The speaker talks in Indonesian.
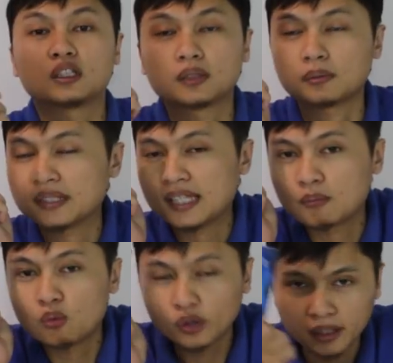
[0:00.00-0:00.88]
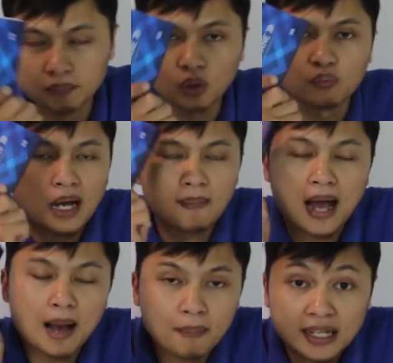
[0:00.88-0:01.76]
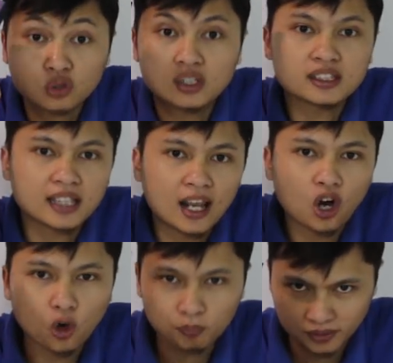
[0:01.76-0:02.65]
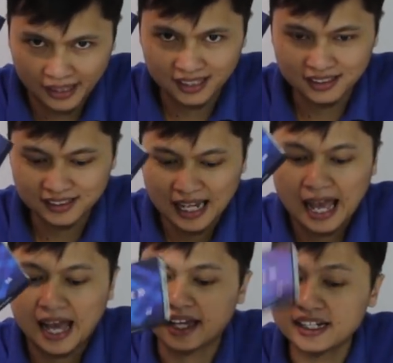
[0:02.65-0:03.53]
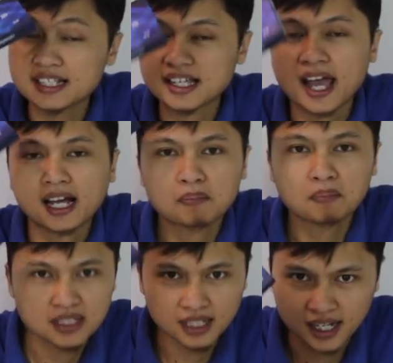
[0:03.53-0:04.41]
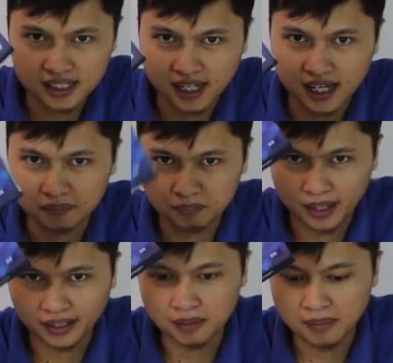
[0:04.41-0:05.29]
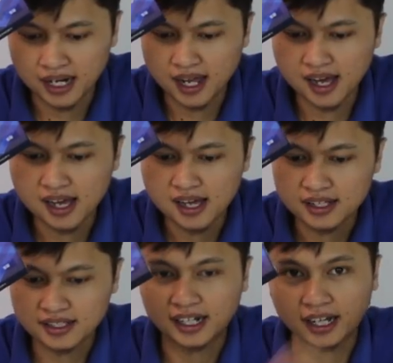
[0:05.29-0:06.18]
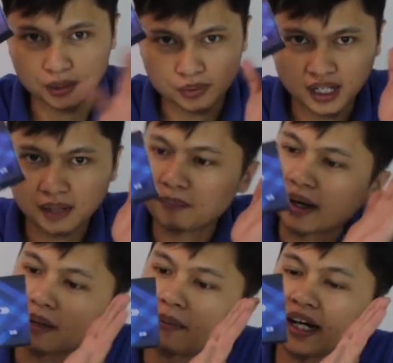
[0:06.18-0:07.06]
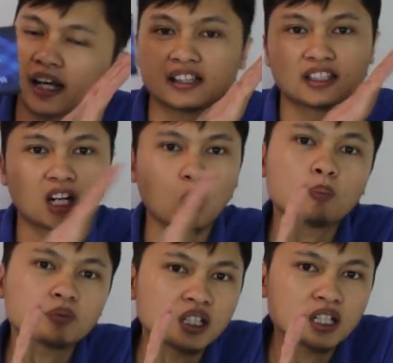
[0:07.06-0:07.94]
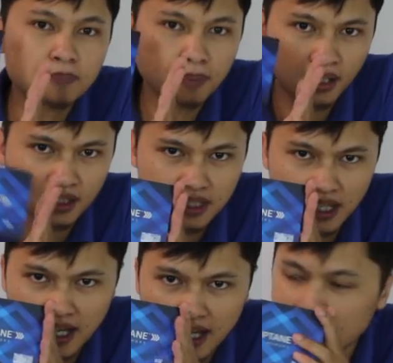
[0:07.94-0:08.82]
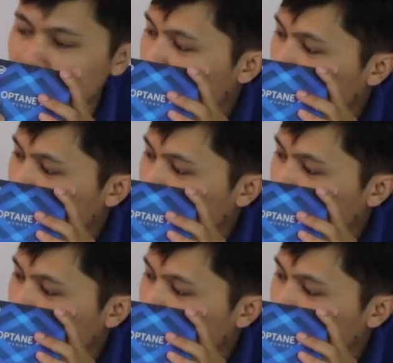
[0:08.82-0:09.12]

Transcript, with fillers: buat teman-teman yang mungkin belum paham apa itu Intel Optane, nah ini saya akan menjelaskan bagaimana cara garis besar bagaimana Intel Optane ini bekerja